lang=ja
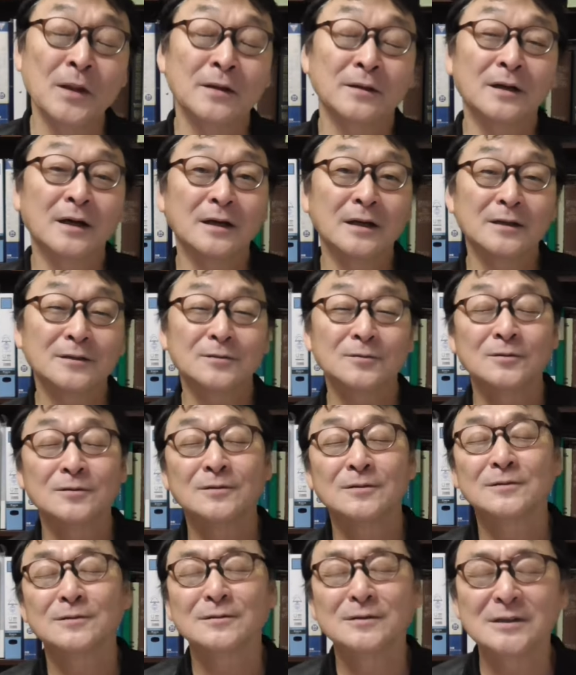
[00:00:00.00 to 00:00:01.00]
だからその
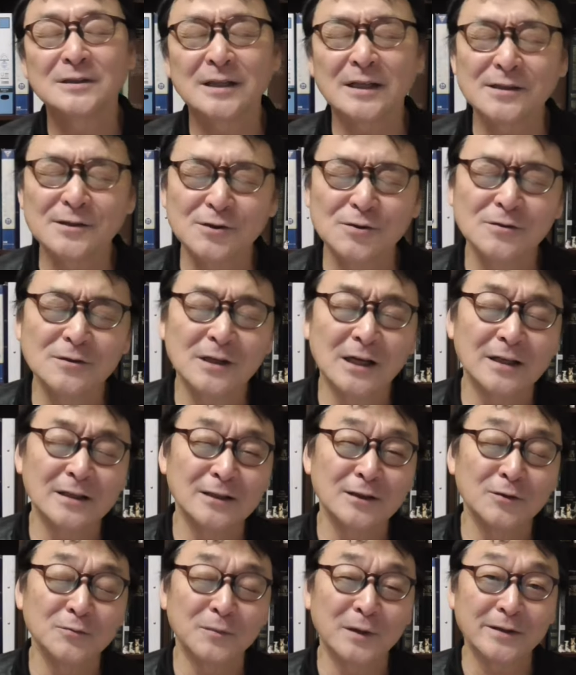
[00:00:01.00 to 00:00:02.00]
2017
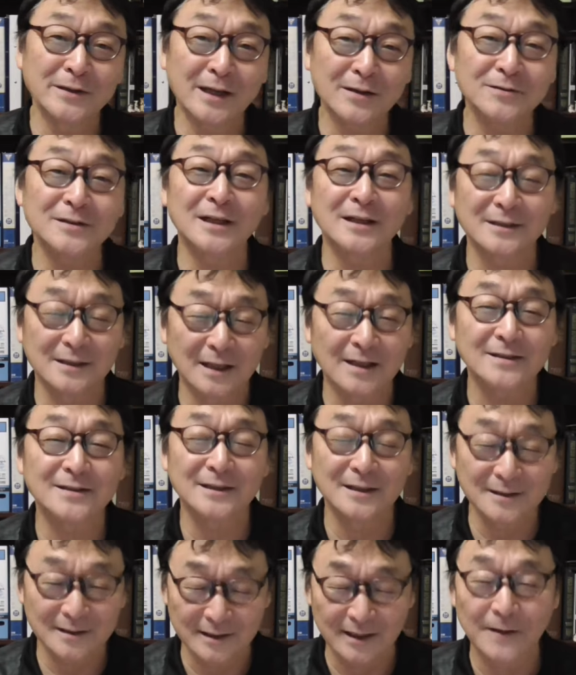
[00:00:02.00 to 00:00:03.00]
年は訳された
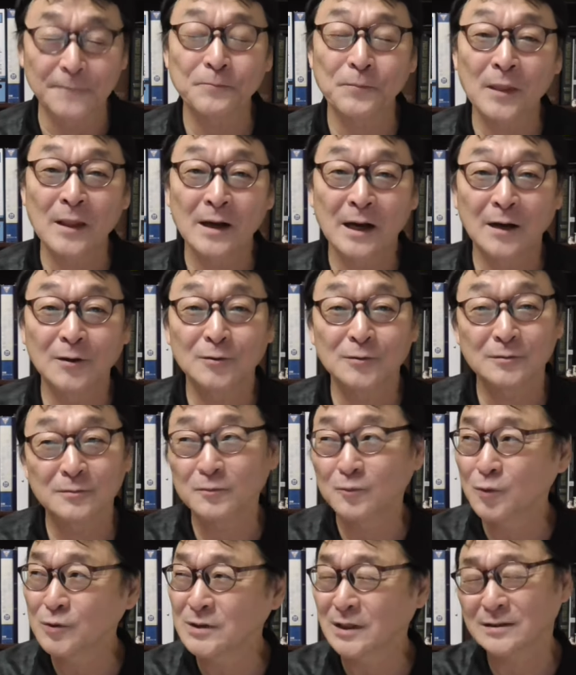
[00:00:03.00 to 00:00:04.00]
先生、あの、
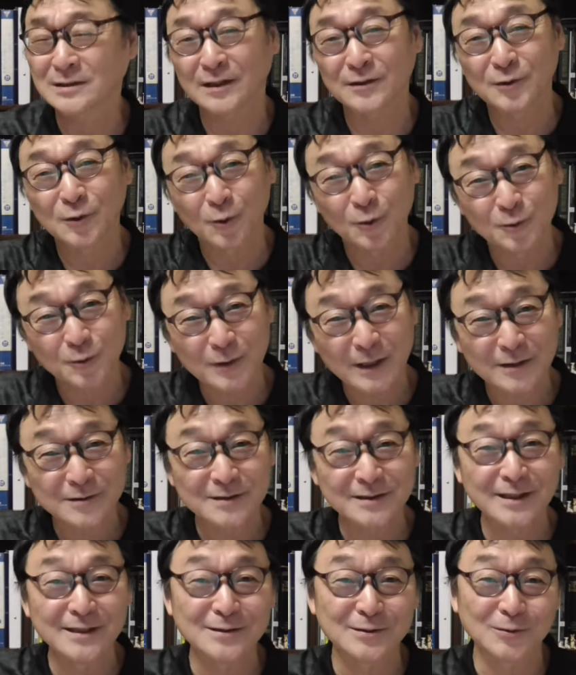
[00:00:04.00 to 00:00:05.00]
もしかしたら共同訳
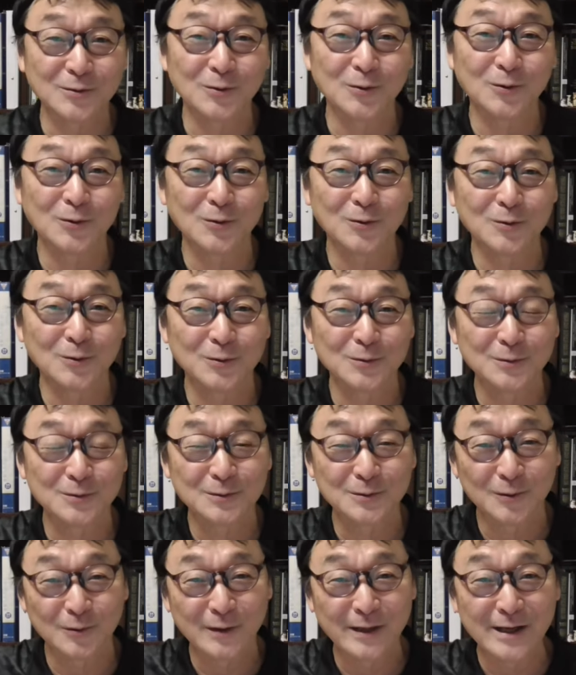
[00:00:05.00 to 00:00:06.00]
聖書の方
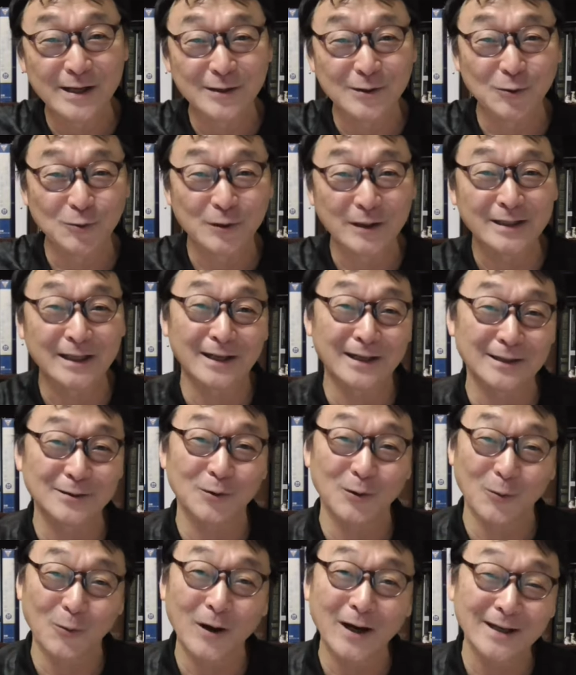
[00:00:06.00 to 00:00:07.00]
の影響を受けたんか
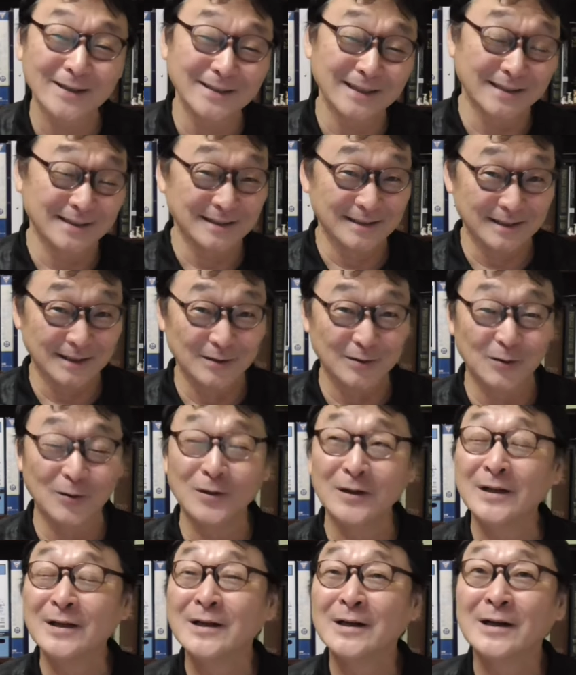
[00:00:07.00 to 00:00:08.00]
どうかわかんないんですけ
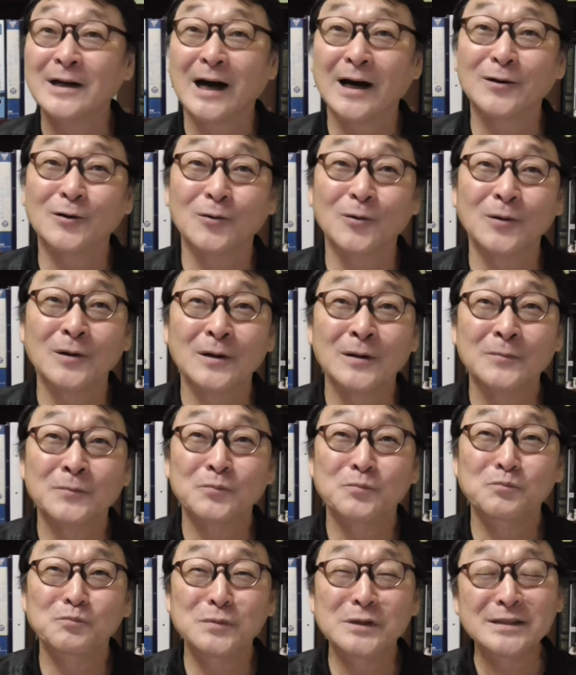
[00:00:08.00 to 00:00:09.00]
ど、あの、
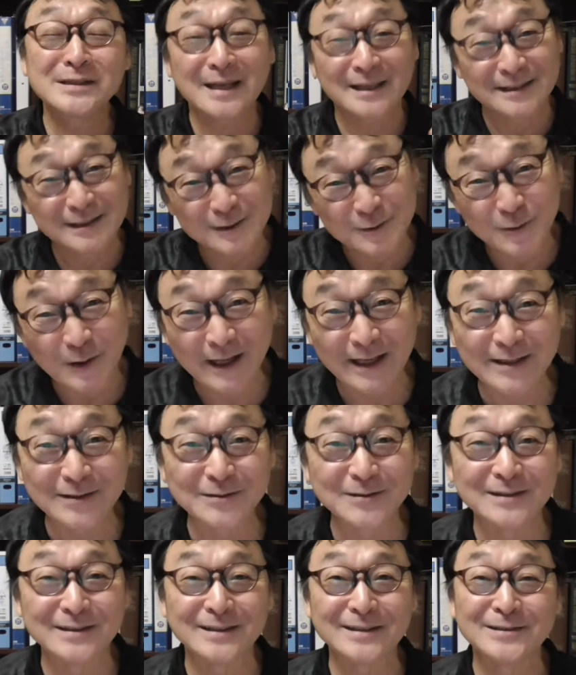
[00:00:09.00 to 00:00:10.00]
みんな救われ
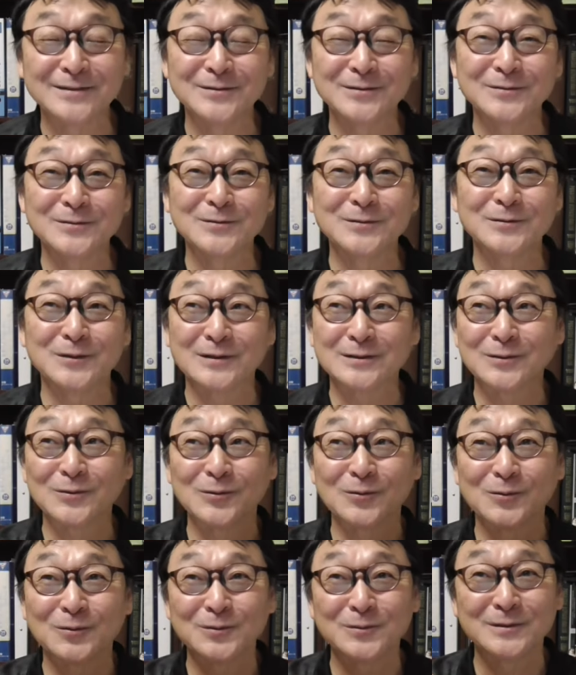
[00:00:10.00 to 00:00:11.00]
るっていうのは、そ
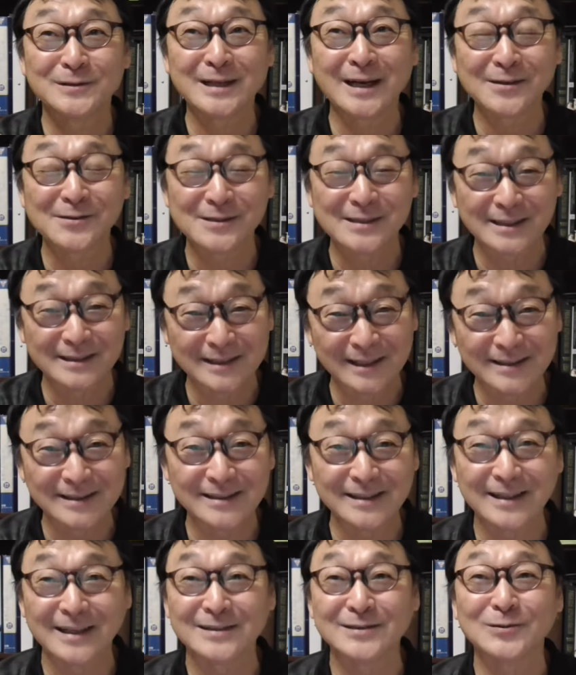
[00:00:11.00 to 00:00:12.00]
の訳した先
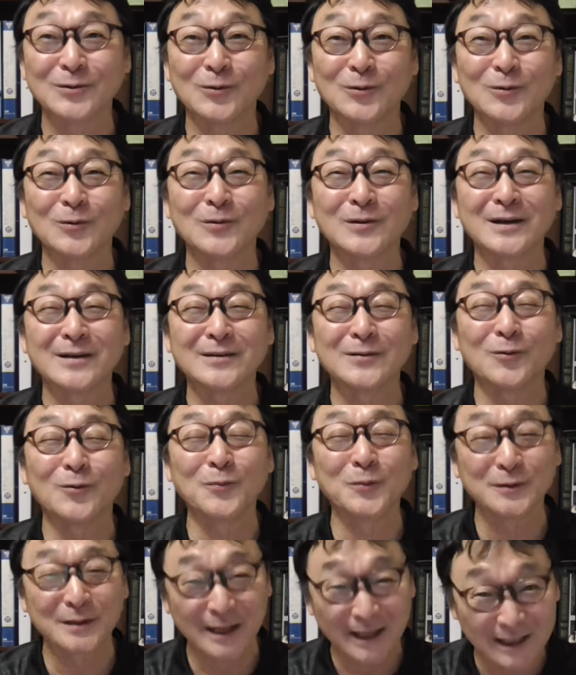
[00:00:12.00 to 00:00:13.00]
生がそう
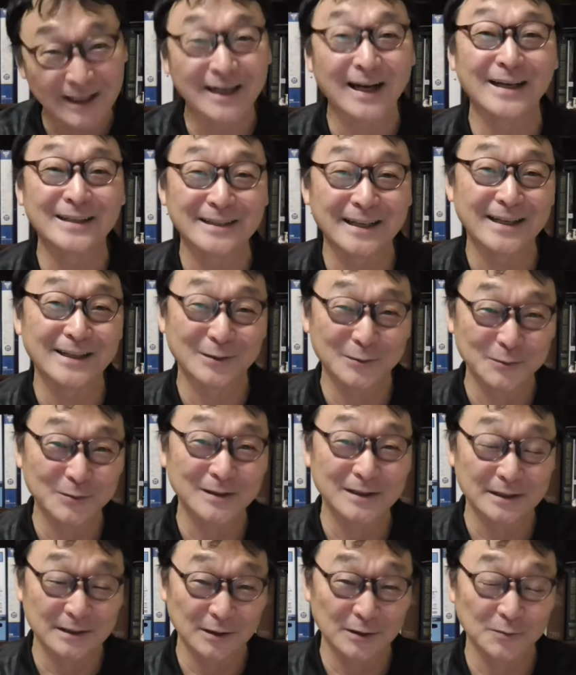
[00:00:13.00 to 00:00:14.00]
思ったから書いたんやと思うん
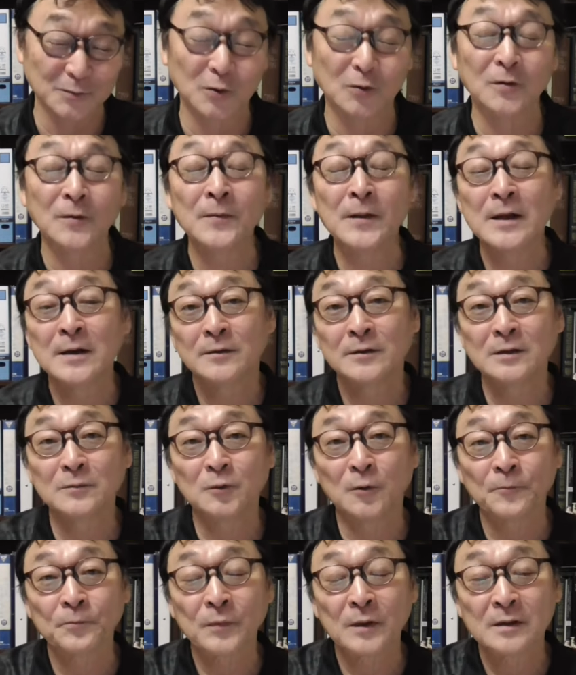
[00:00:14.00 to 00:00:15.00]
ですけども、で
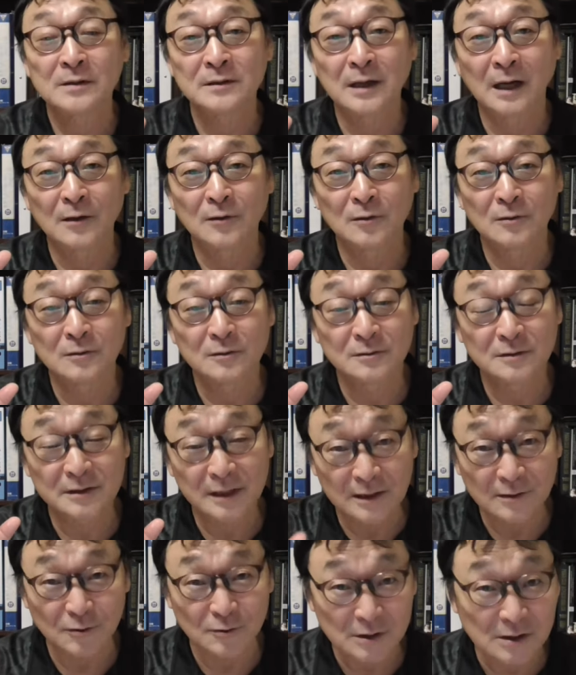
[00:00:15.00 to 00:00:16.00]
も、あの、
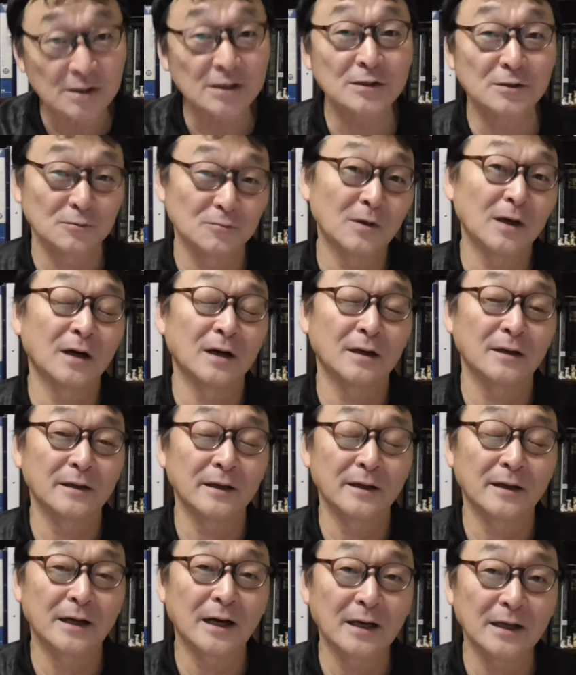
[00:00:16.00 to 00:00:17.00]
聖書自身は、
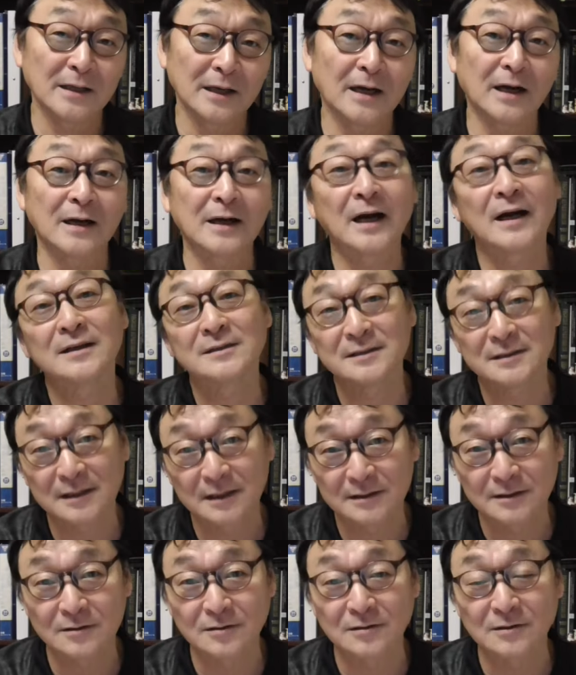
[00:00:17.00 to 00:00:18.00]
えー、彼らが完
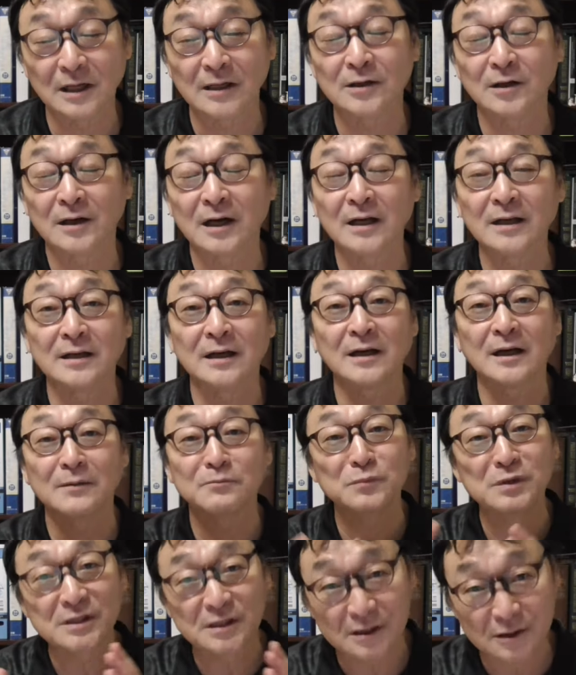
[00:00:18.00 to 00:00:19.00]
成する、あるいは彼らが
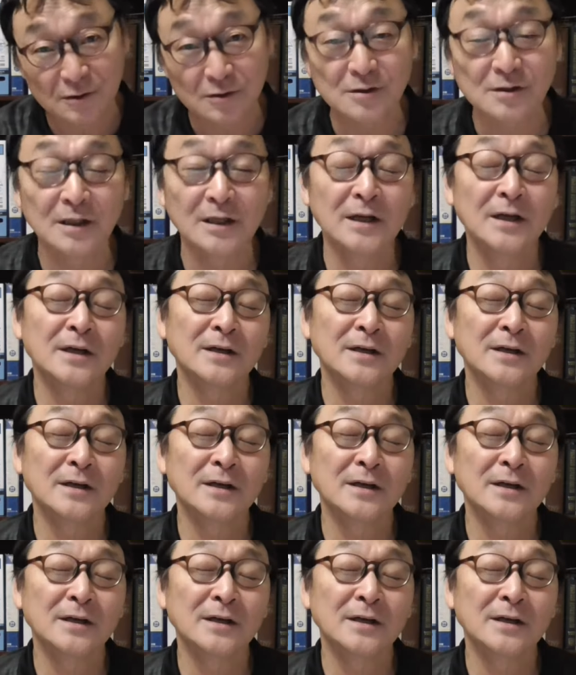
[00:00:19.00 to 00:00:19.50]
満ちる、